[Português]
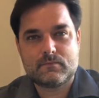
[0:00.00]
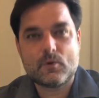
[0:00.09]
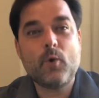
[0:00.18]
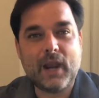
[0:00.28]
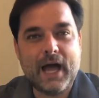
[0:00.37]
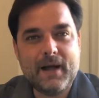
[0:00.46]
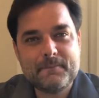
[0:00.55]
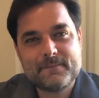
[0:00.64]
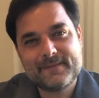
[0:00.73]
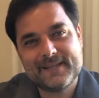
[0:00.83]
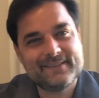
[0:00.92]
Olá!
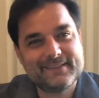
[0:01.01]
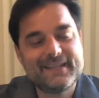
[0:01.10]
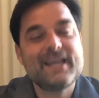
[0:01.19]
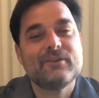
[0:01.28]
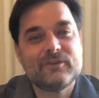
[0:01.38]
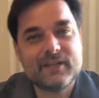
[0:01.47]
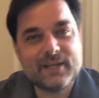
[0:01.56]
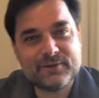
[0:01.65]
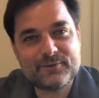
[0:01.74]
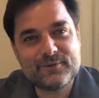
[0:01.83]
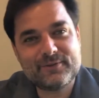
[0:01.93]
Nessa série de
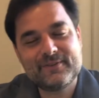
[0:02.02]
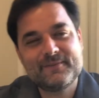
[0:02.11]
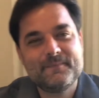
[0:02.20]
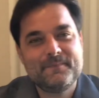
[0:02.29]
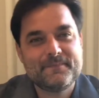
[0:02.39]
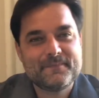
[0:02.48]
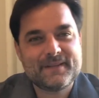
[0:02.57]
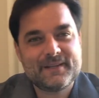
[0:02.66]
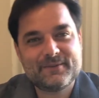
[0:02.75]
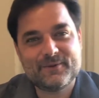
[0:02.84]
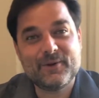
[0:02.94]
textos
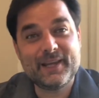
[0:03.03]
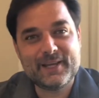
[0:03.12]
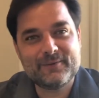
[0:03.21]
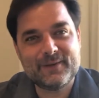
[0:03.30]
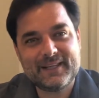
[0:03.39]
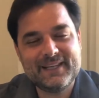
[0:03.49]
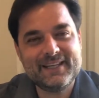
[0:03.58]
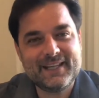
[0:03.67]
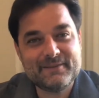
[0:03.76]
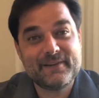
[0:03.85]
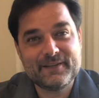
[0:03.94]
que estou lendo aqui e
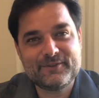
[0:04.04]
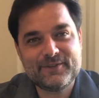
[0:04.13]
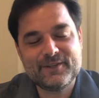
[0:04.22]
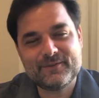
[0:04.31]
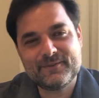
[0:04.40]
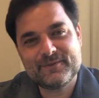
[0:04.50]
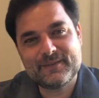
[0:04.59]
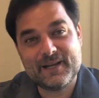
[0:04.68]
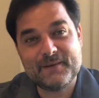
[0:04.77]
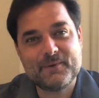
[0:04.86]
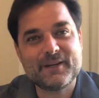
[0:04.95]
refletindo
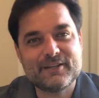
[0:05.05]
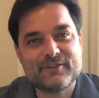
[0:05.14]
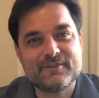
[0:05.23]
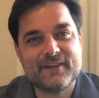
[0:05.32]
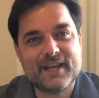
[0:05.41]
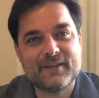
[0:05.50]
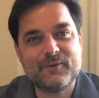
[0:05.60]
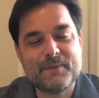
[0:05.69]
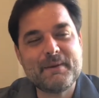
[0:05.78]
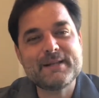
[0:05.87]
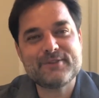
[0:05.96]
da Mônica Xavier do
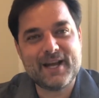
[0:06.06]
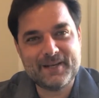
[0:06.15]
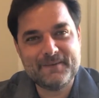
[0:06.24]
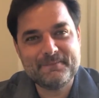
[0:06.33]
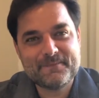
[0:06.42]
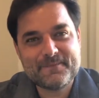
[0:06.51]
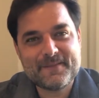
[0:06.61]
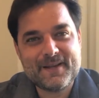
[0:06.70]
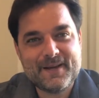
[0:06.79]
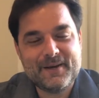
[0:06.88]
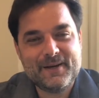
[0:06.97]
Empatiai,
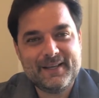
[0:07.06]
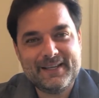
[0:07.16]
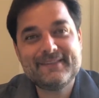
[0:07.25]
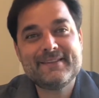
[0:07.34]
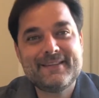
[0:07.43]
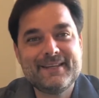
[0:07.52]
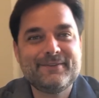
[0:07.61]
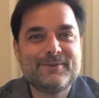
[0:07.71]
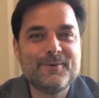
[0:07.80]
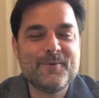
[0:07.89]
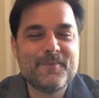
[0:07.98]
esse
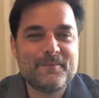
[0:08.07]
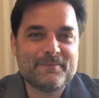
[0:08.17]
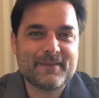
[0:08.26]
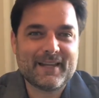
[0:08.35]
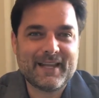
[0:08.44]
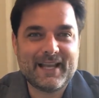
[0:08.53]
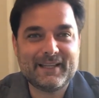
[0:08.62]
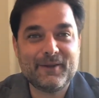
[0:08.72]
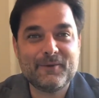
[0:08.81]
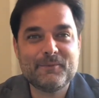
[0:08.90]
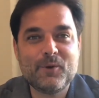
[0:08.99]
texto ela
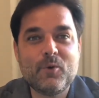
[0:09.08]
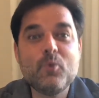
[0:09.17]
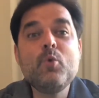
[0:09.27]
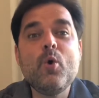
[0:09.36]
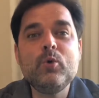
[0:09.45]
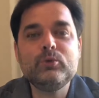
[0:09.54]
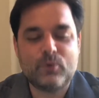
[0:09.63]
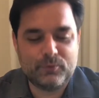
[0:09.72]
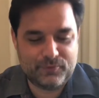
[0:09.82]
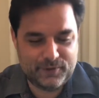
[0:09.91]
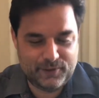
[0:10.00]
denominou O Outro
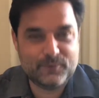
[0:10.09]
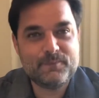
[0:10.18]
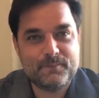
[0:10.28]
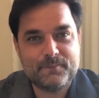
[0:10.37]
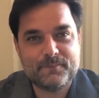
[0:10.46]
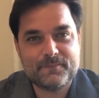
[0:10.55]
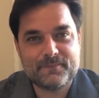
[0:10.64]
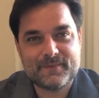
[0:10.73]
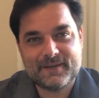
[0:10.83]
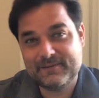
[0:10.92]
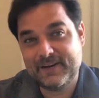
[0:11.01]
Filho.
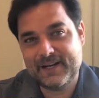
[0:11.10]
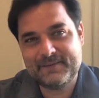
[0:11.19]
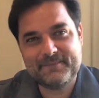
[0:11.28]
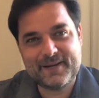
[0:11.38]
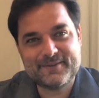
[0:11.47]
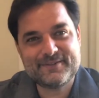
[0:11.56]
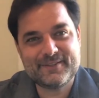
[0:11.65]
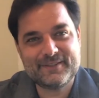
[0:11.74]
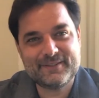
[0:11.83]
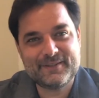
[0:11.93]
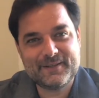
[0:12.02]
Vale para a
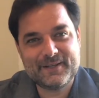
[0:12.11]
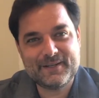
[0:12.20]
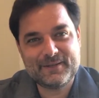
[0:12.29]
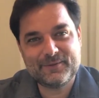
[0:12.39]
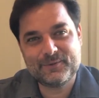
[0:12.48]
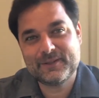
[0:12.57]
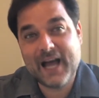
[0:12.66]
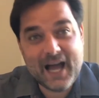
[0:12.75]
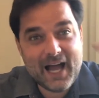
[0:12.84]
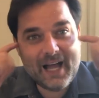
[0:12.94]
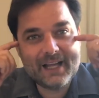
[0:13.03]
gente
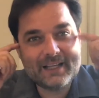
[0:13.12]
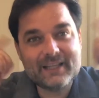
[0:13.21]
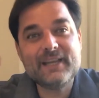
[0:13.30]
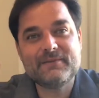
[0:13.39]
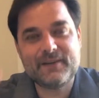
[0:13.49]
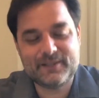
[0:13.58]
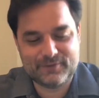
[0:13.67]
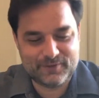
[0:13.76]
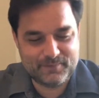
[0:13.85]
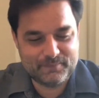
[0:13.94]
escutar e refletir.